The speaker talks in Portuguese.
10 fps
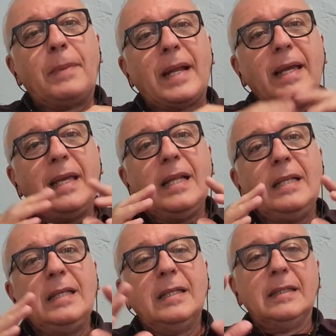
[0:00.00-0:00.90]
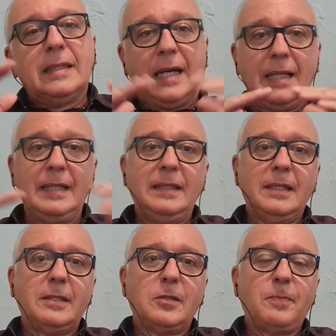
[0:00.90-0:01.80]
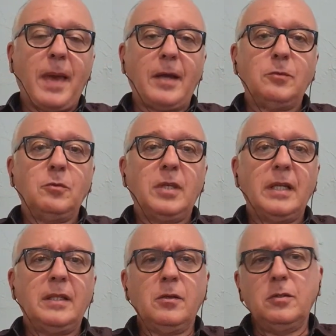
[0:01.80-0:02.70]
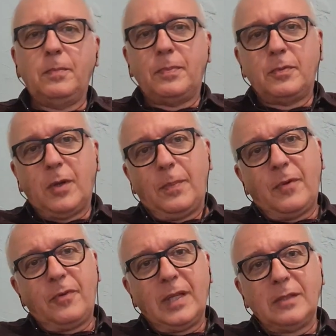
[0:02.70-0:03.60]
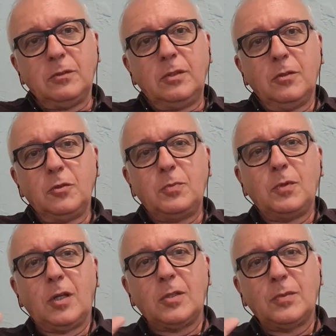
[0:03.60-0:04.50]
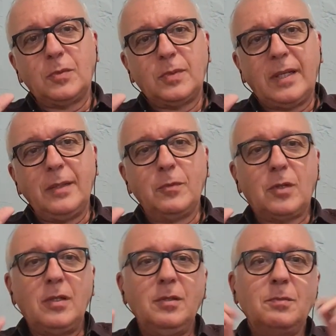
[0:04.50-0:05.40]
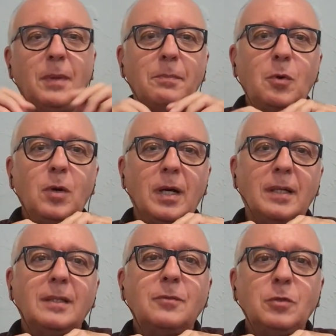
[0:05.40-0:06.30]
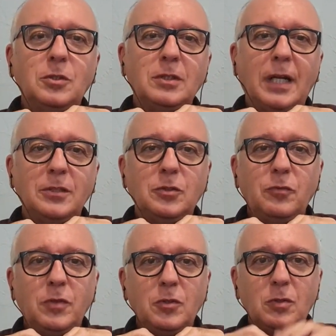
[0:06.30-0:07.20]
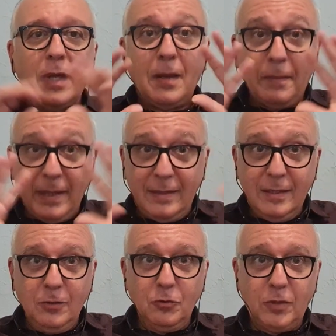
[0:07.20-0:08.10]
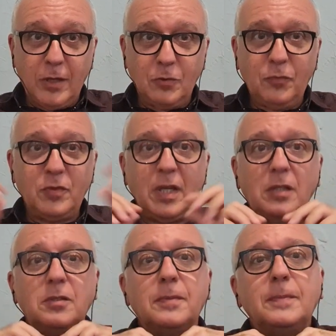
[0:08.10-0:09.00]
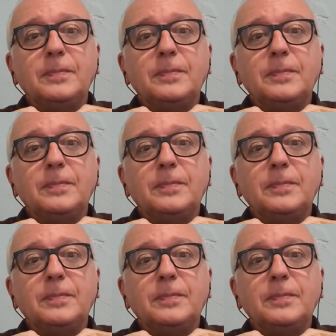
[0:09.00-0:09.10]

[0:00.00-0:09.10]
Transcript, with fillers: para ele, Além desse aspecto do que é Deus, e só para falar do Deus de nós precisaríamos aí uma boa quantidade de vídeos, mas isso já é suficiente.